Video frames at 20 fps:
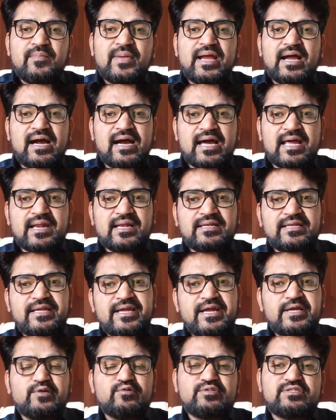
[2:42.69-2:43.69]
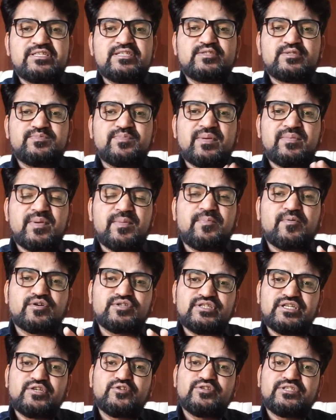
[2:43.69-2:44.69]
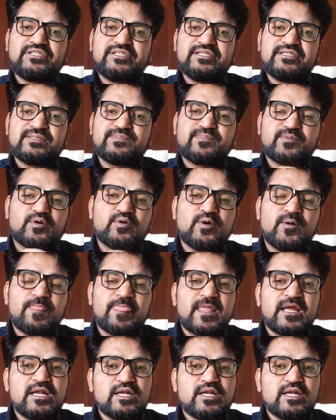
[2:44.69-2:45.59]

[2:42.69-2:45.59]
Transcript: मैं हर निगेटिव चीज़ में भी पॉजिटिव चीज़ को